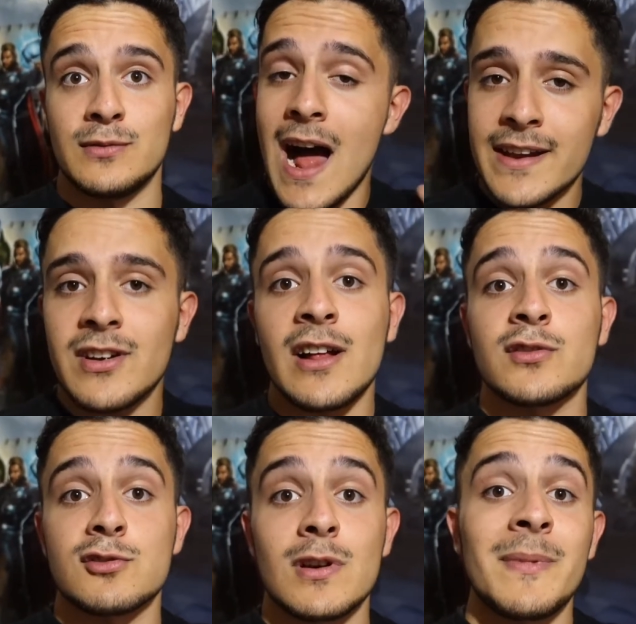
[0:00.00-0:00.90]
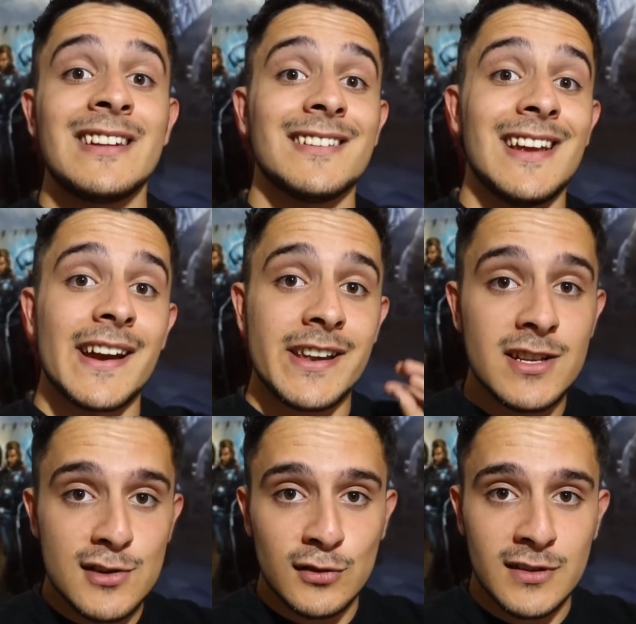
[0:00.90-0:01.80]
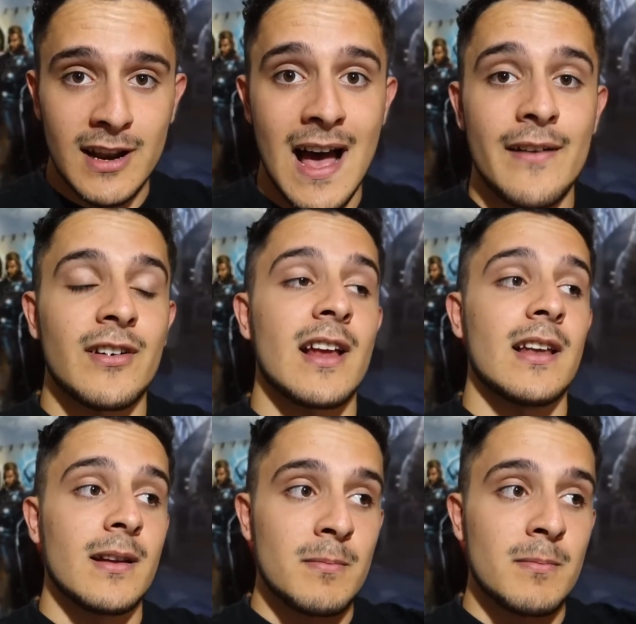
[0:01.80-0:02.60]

Arriveranno sicuramente dei Reason Travel